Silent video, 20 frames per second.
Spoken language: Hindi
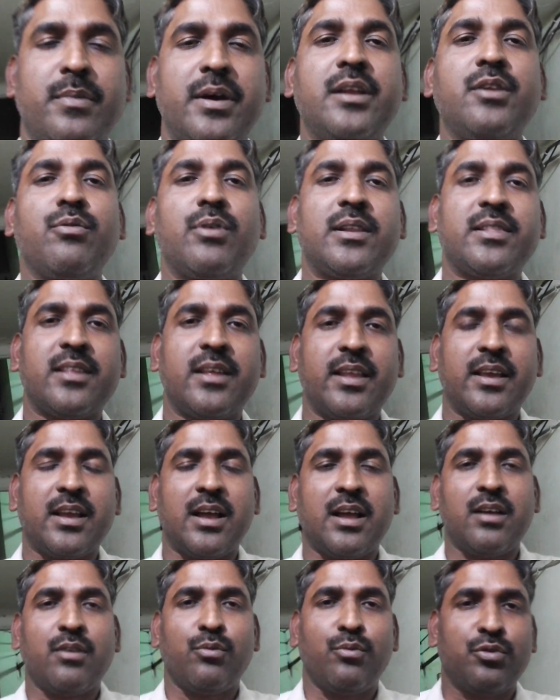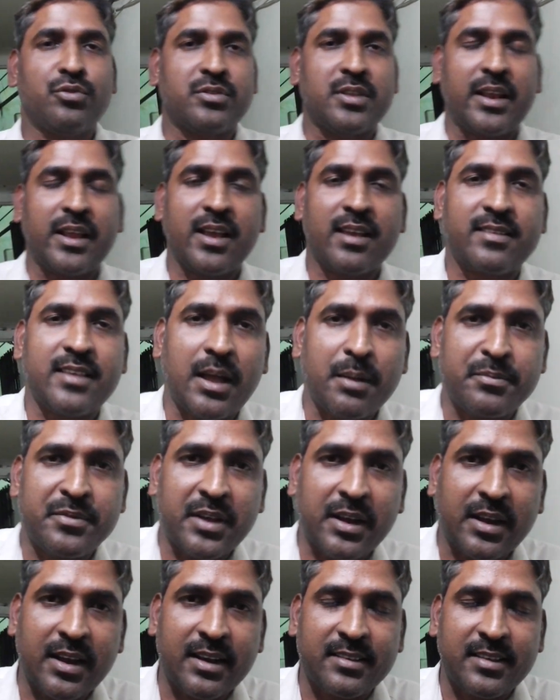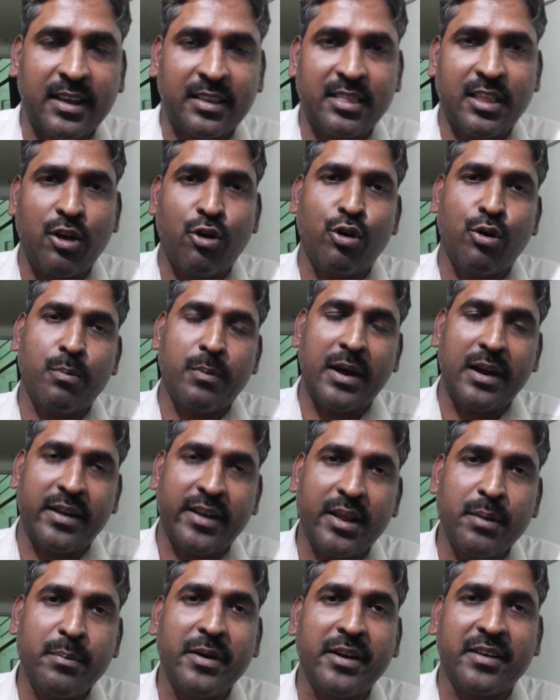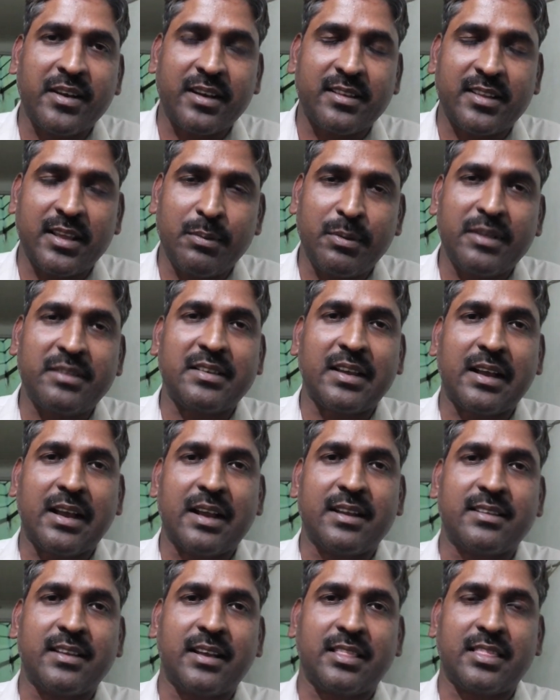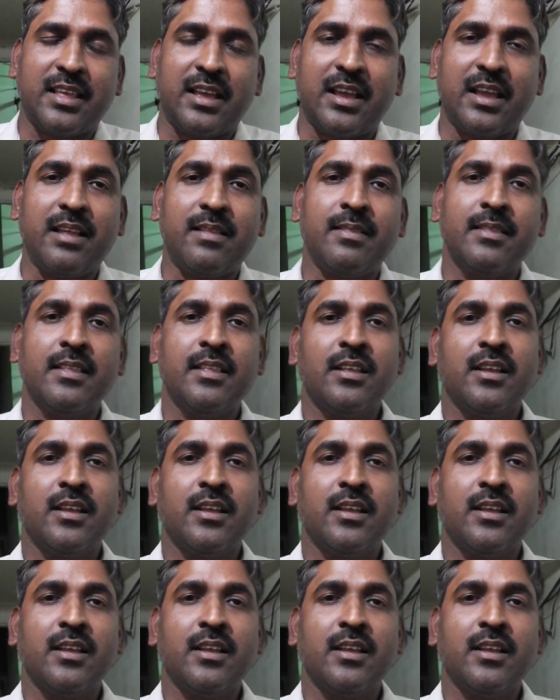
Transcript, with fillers: मैनुअल तरीका उस तरीके से आप चेक कर सकते हैं और मल्टीमीटर से भी चेक कर सकते हैं